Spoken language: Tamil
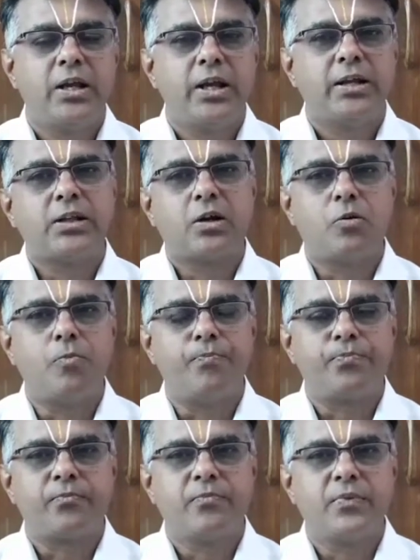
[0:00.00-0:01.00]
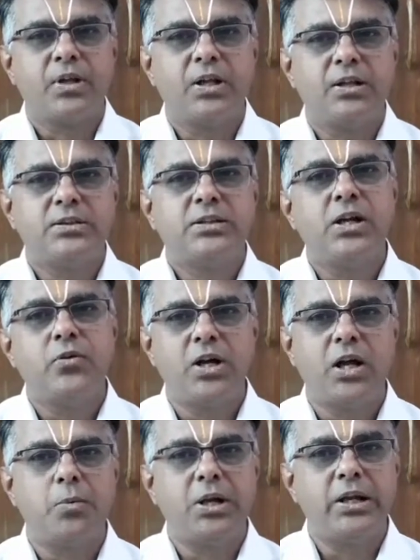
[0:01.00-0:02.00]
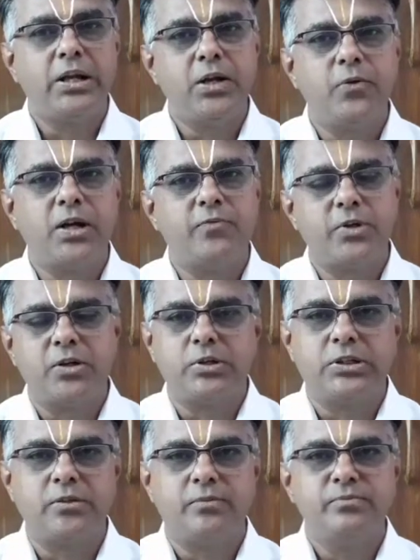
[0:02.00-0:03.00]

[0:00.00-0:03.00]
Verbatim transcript: எதற்கும் திருவண்ணாமலை கிரிவலம் வருவது